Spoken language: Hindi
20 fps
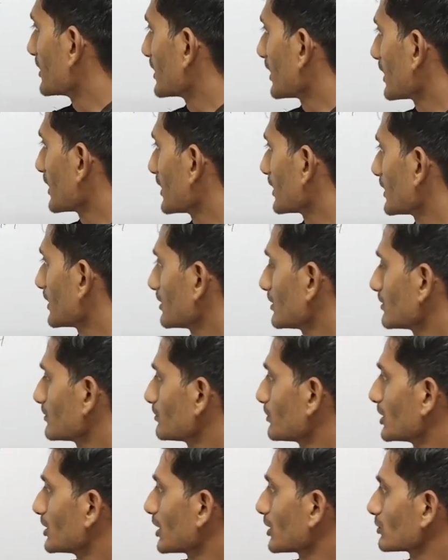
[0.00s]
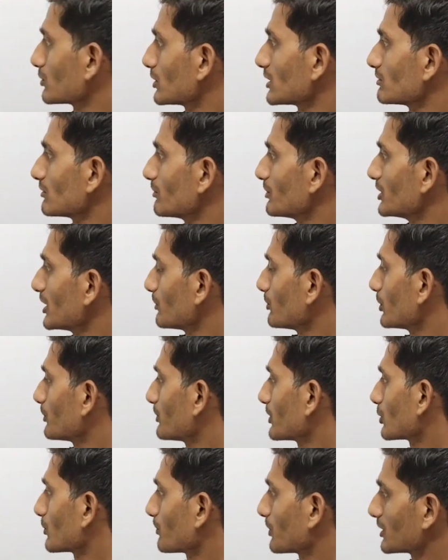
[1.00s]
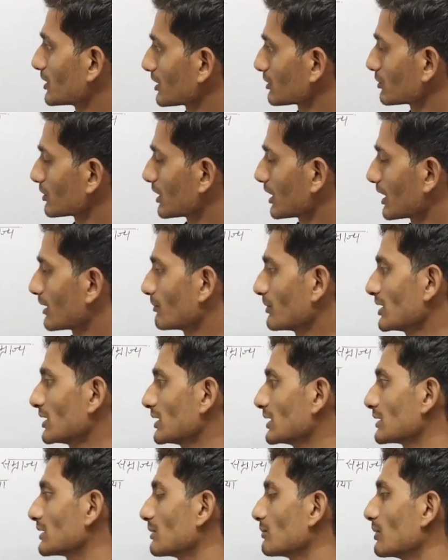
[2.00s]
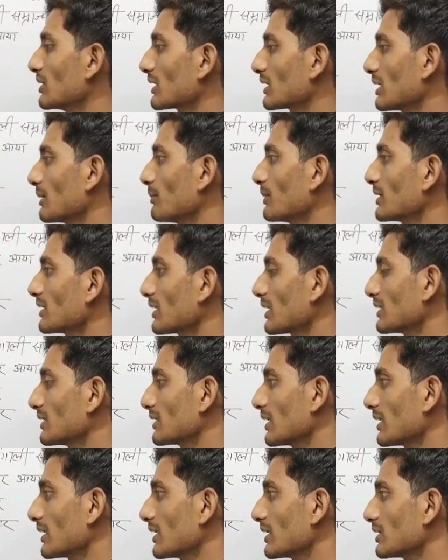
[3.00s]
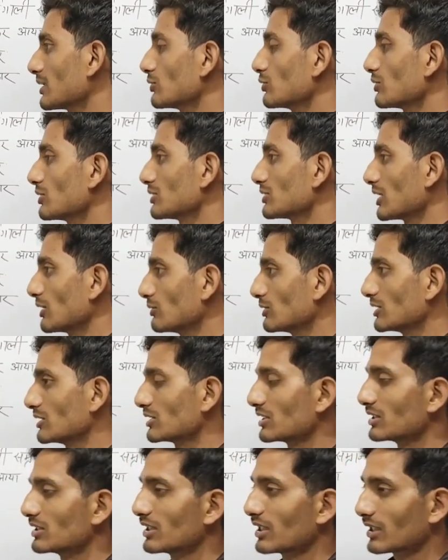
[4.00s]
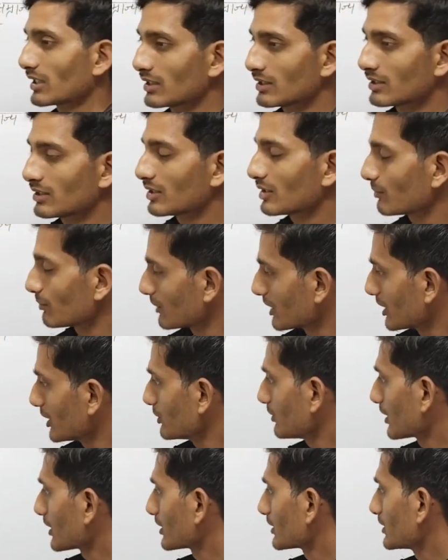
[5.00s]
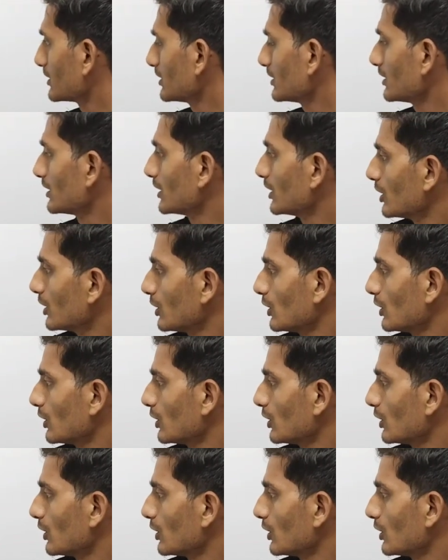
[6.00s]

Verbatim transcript: पर अधिकार किया था 1510 में बीजापुर पर और 1511 में इसने मलक्का पर अधिकार किया था जो कि साउथ ईस्ट इंडिया की मंडी हुआ करती थी